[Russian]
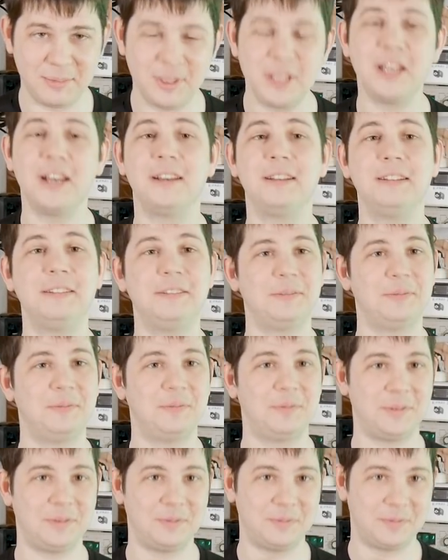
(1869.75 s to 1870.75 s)
меня
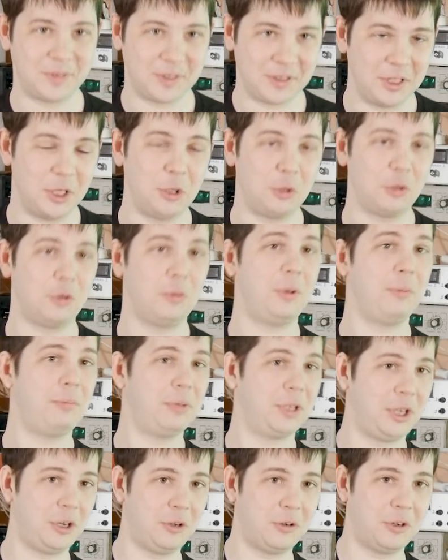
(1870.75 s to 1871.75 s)
на Ютубе и
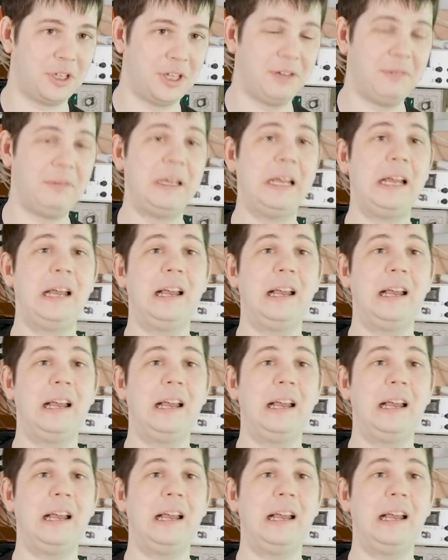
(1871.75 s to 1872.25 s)
Патреоне,